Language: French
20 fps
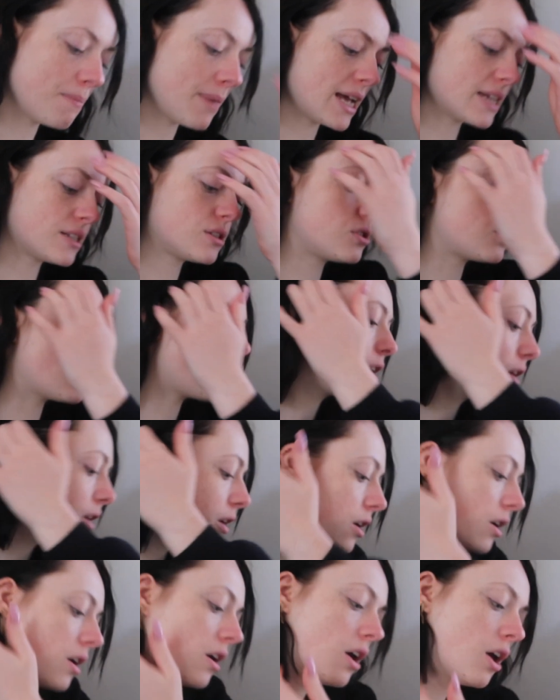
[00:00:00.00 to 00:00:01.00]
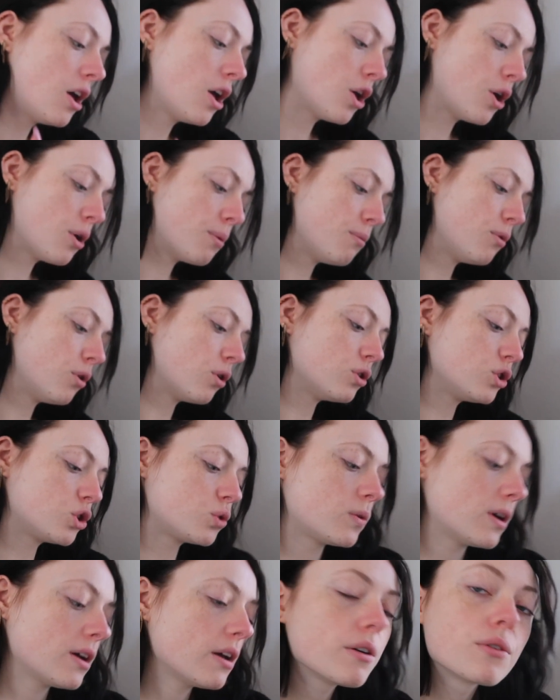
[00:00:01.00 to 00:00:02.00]
ma soeur me
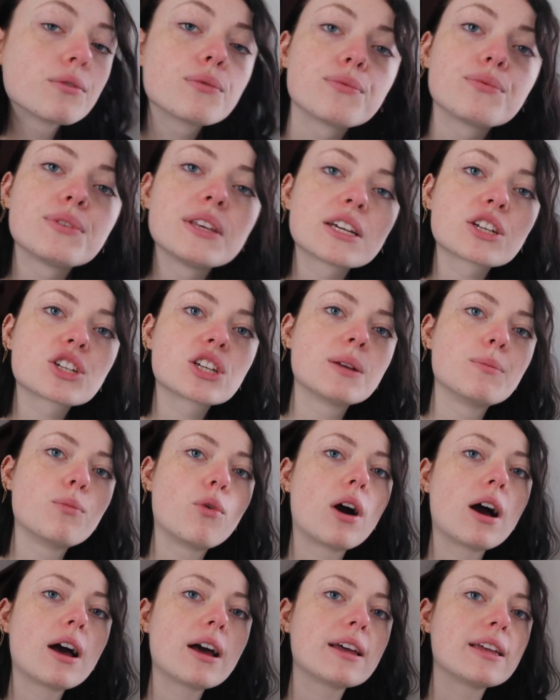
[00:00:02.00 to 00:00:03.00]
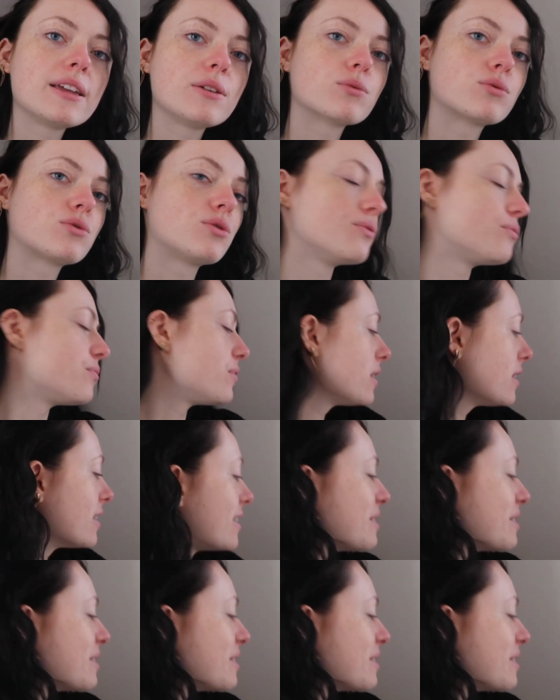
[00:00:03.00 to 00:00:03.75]
rejoint, vient chez moi et on se fait,